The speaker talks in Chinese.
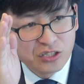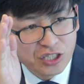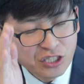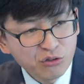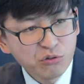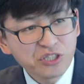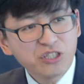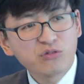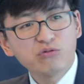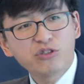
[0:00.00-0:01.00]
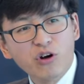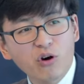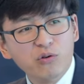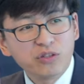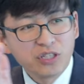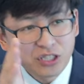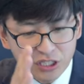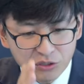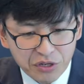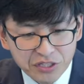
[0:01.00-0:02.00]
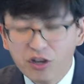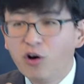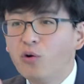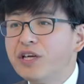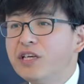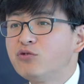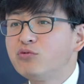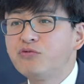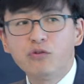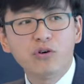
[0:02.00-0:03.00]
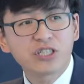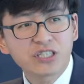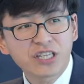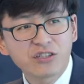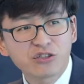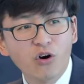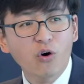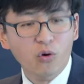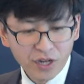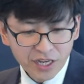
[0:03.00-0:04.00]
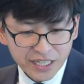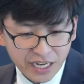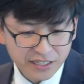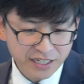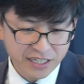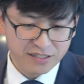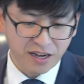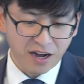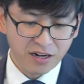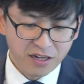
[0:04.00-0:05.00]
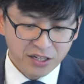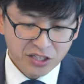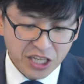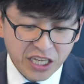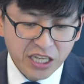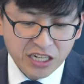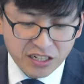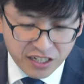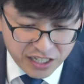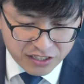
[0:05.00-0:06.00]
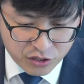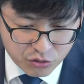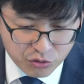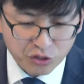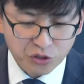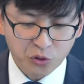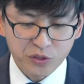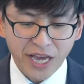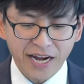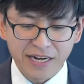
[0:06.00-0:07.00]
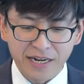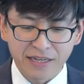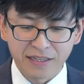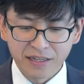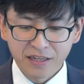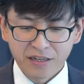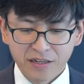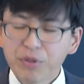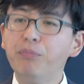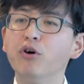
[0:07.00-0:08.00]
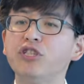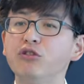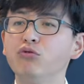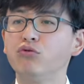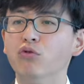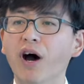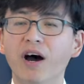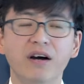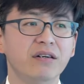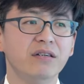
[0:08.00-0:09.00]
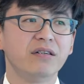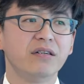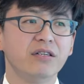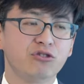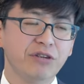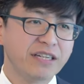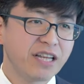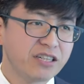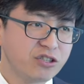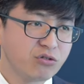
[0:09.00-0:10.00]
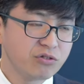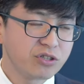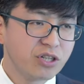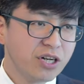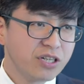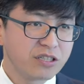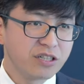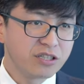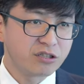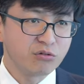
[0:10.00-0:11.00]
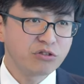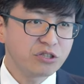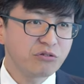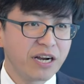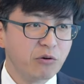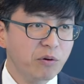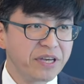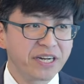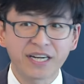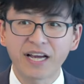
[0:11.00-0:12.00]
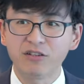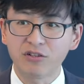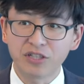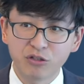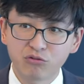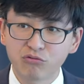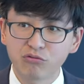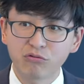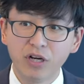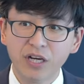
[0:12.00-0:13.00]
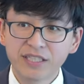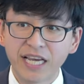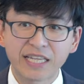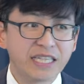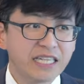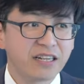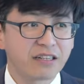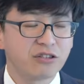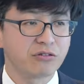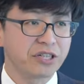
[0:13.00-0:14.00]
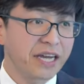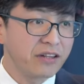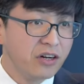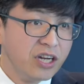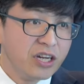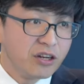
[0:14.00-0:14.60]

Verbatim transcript: 启示录结束之后，新约教会，耶稣复活升天之后那样的例子哈。第一个例子就是犹太人逼迫基督徒哈，虽然他是从这个使徒行传里，我们也可以看到耶稣在地上的时候也看到